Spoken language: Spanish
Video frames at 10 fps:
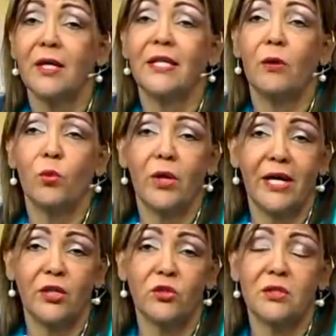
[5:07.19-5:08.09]
de
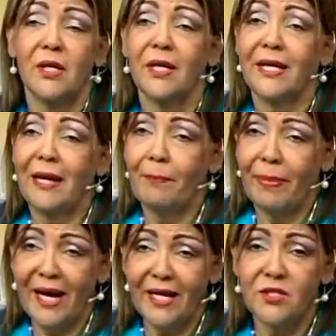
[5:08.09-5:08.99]
bugueños que
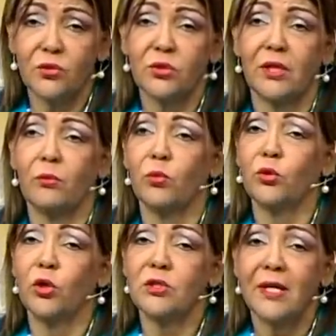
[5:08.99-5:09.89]
pagan sus
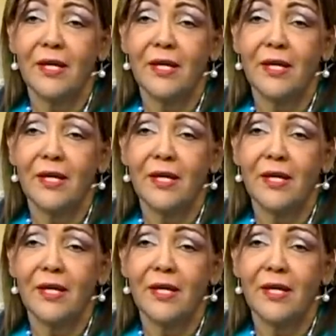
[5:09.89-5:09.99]
tributos,